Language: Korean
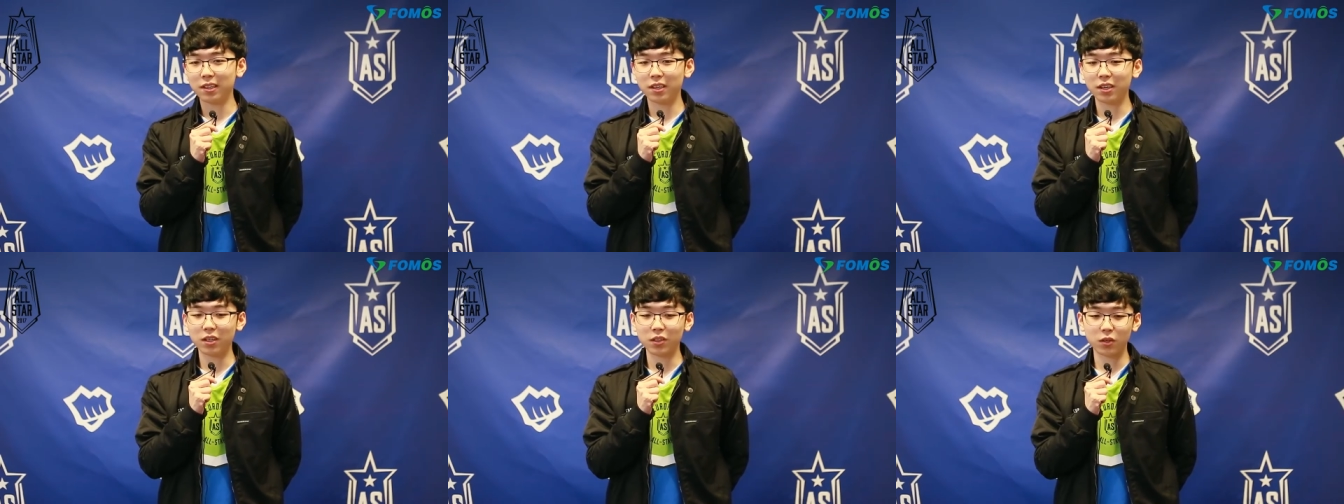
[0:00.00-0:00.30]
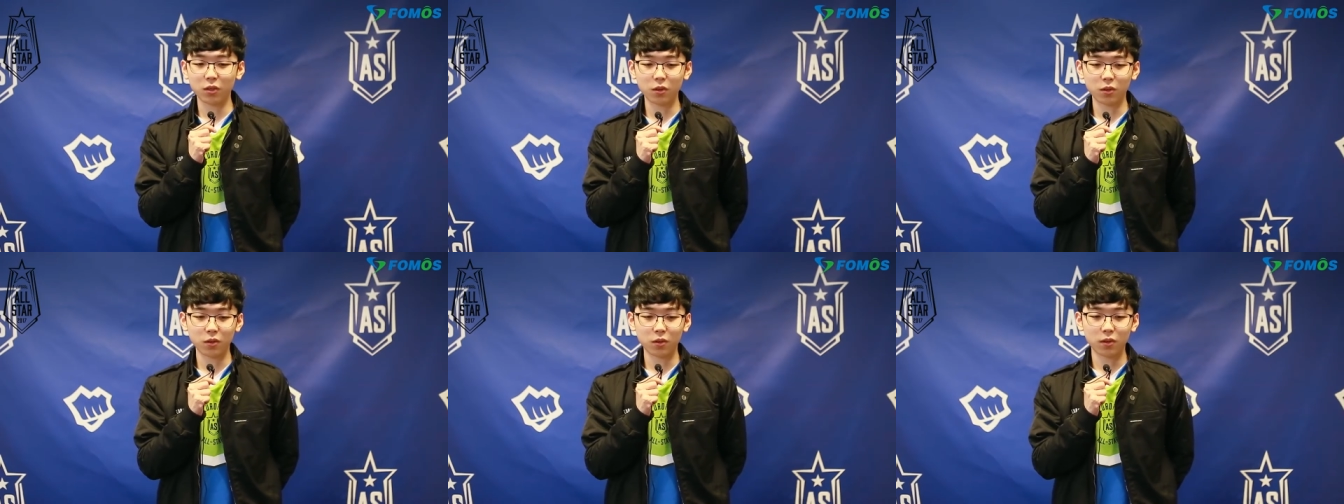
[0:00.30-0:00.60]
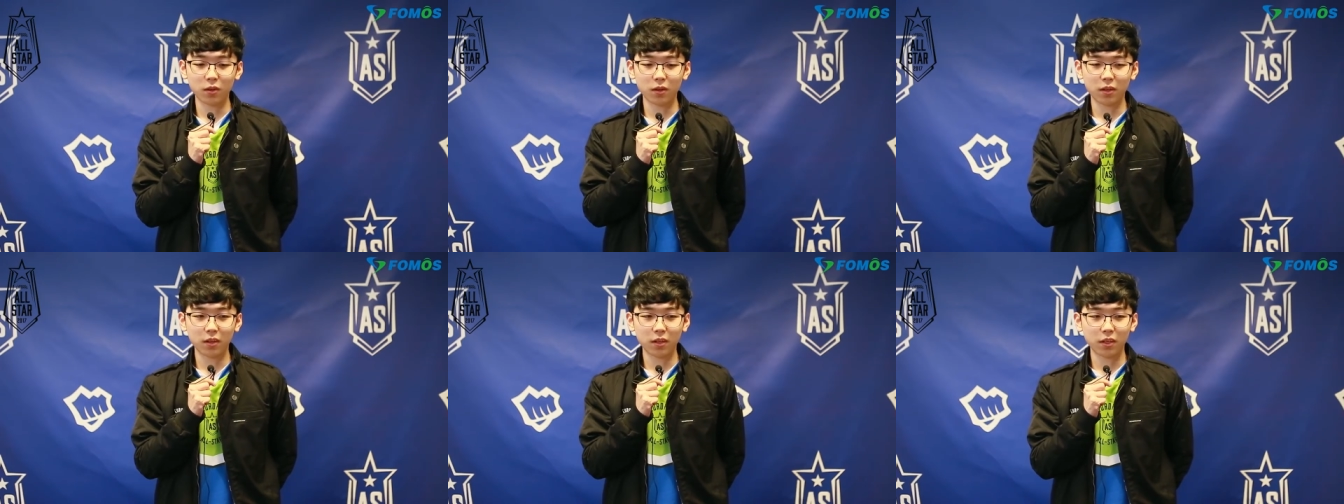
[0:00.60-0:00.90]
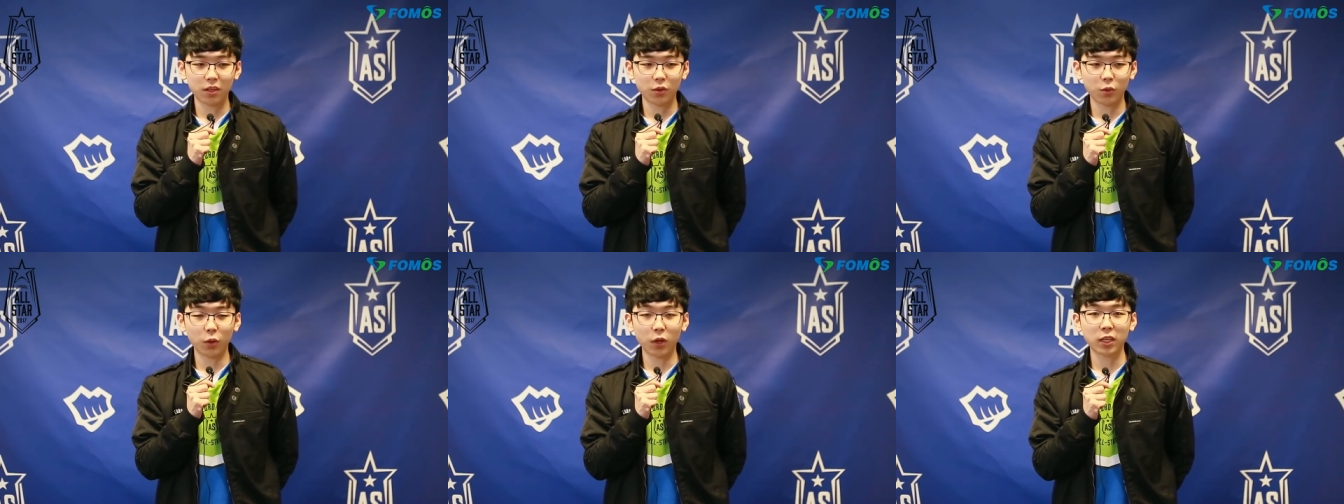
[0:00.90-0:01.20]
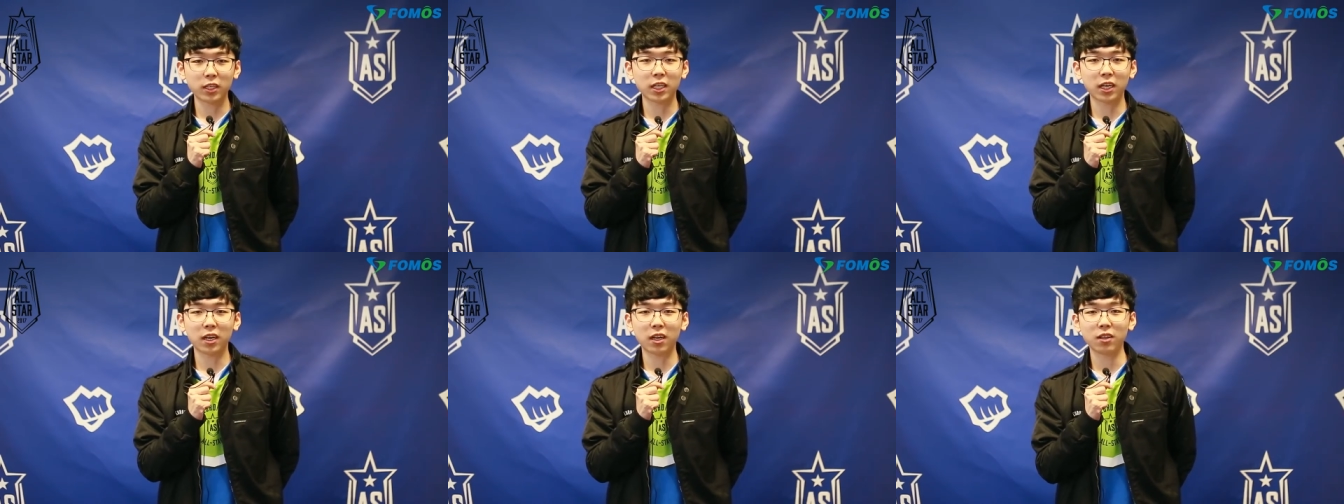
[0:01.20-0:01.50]
그래서
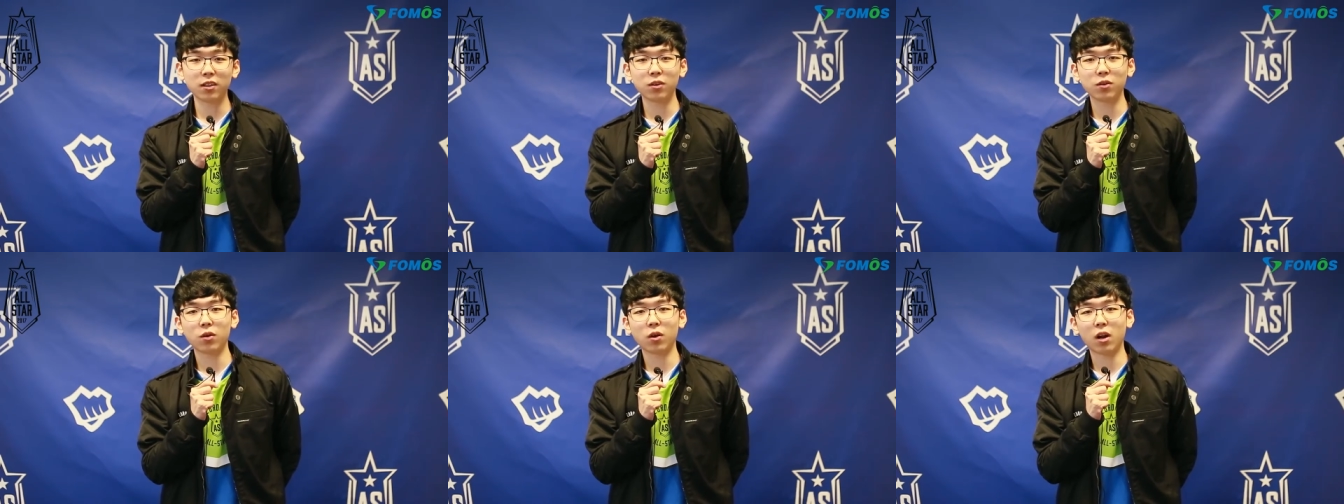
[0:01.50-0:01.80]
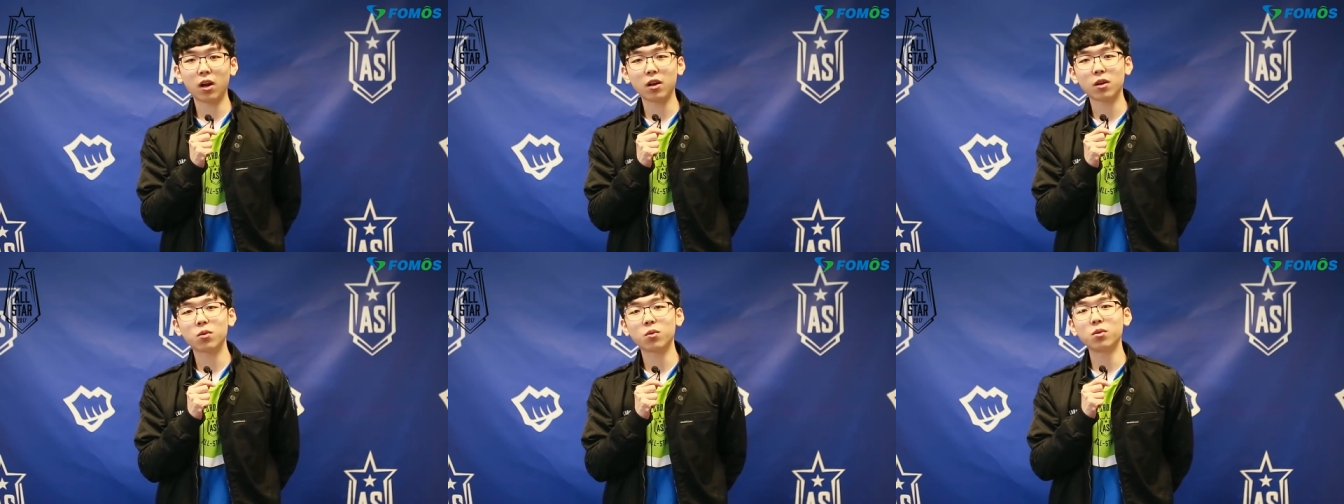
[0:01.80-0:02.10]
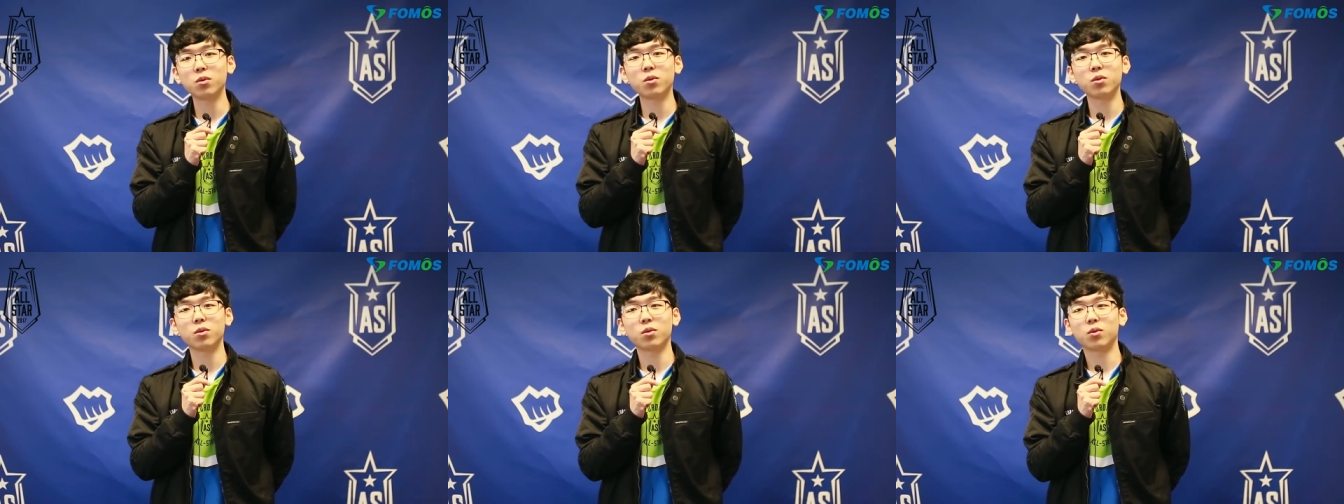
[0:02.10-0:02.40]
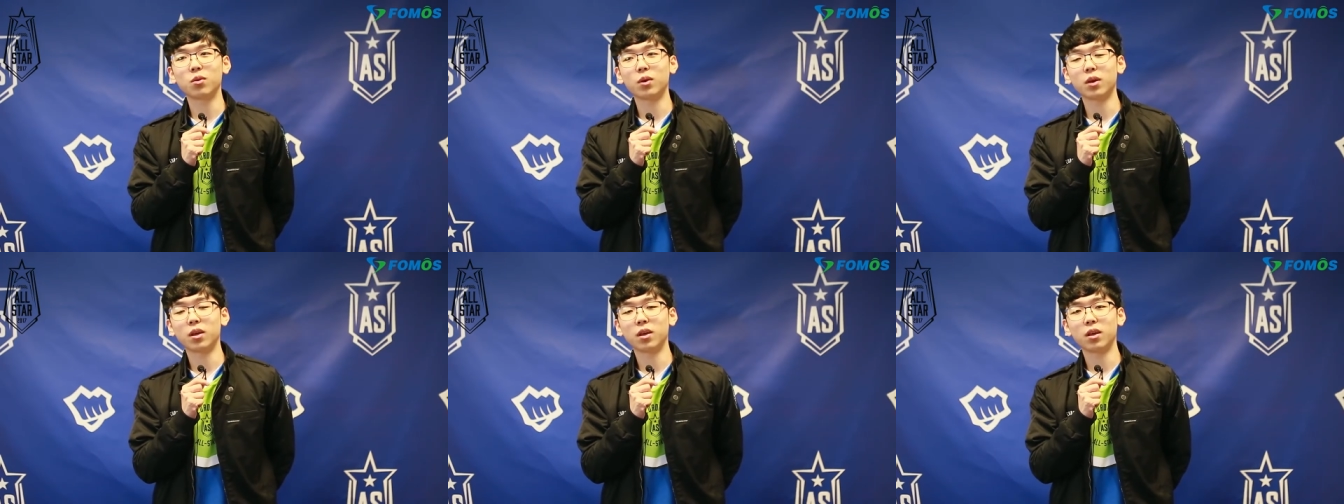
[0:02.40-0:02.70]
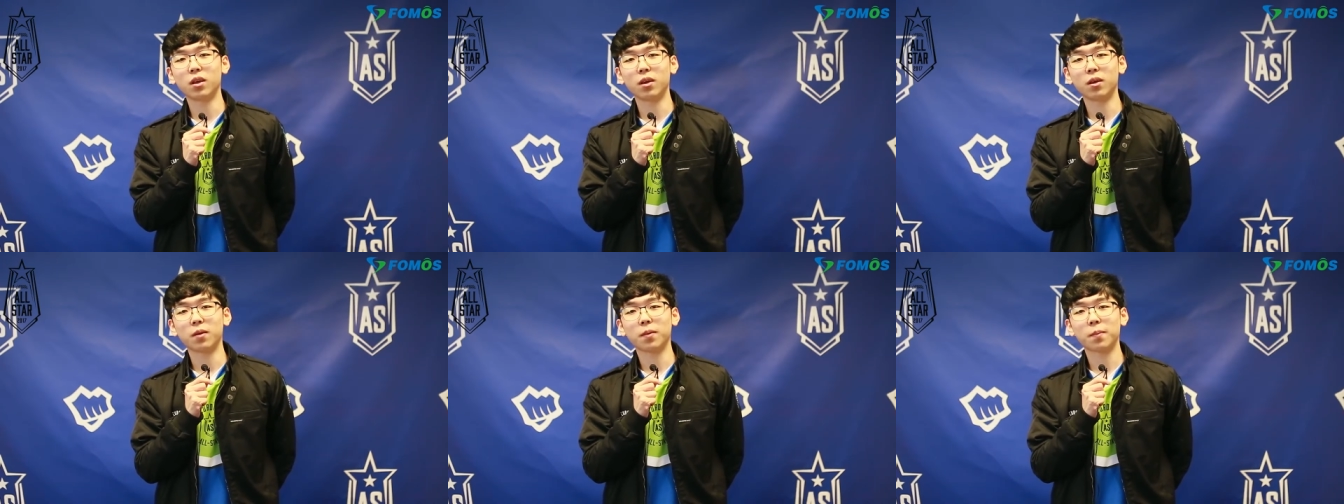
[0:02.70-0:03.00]
되게 잘하는 걸 알고
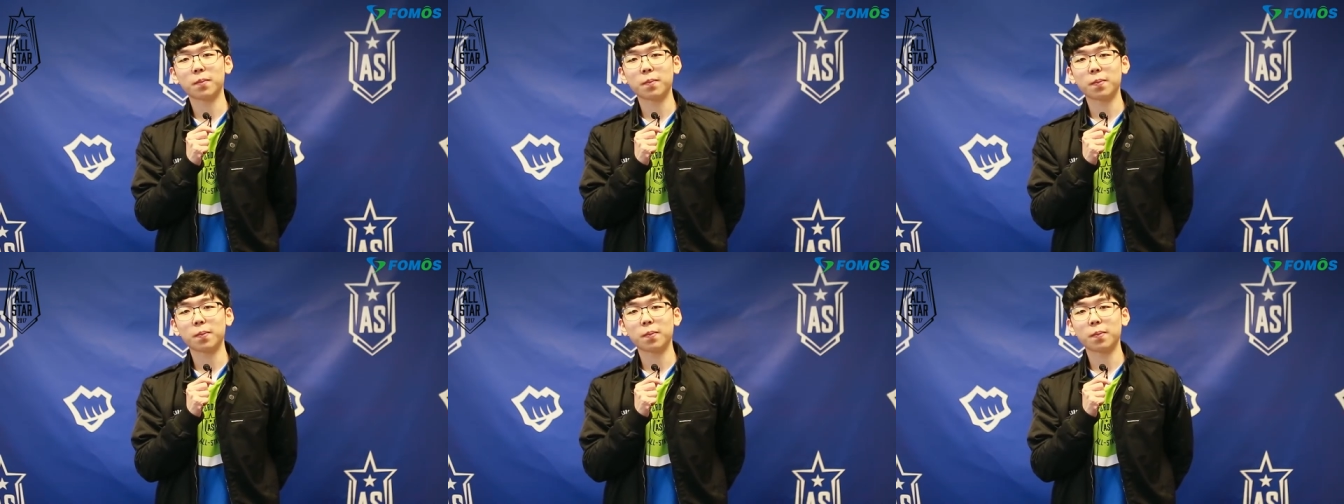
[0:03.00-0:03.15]
되게